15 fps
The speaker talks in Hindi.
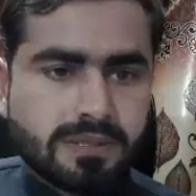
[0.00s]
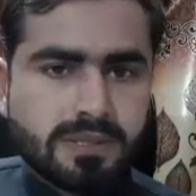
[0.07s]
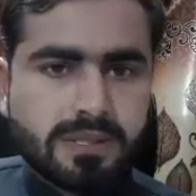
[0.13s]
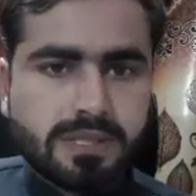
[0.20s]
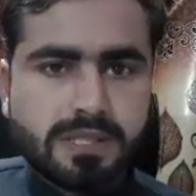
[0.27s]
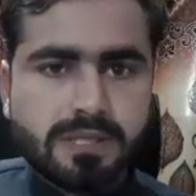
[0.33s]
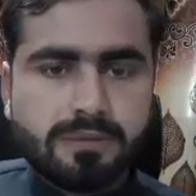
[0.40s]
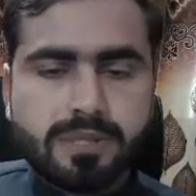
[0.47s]

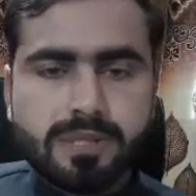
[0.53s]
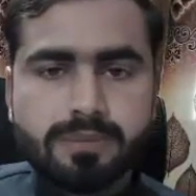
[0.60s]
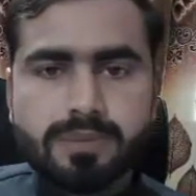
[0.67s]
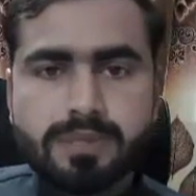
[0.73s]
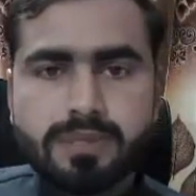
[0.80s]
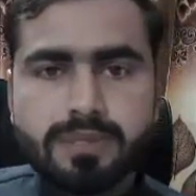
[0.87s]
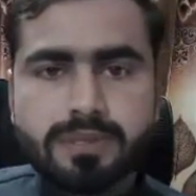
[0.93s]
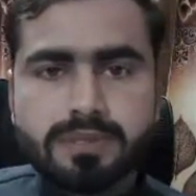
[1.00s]
ये है हमारे
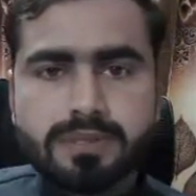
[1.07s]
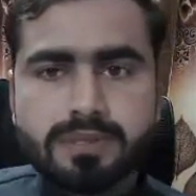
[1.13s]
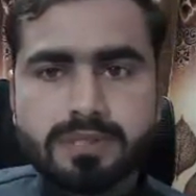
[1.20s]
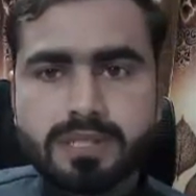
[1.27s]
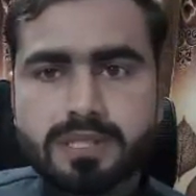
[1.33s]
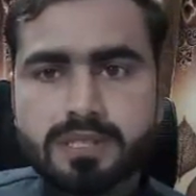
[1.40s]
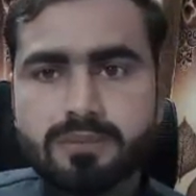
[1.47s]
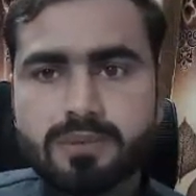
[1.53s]
पास
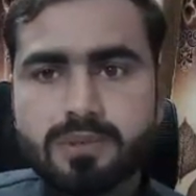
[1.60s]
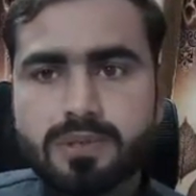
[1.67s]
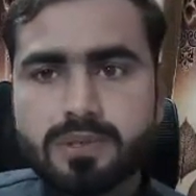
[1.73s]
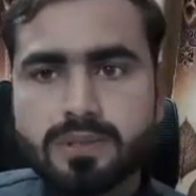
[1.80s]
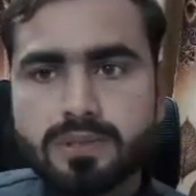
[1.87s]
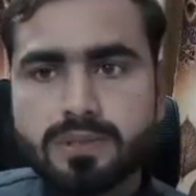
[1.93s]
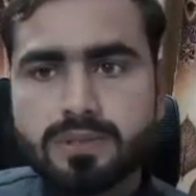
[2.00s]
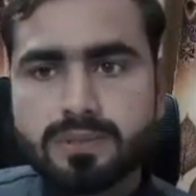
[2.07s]
सिंगल
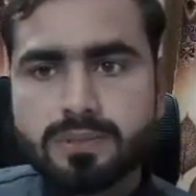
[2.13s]
ब्लॉग